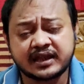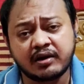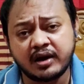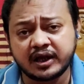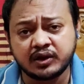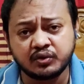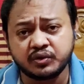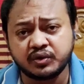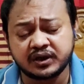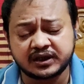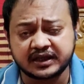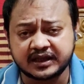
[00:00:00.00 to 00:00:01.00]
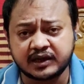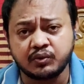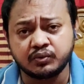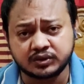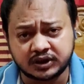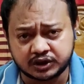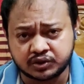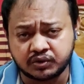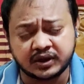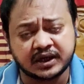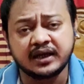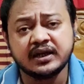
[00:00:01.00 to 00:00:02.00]
তাহলে কিন্তু কিন্তু তাদের
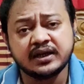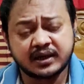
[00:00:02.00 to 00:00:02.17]
উদ্দেশ্যটা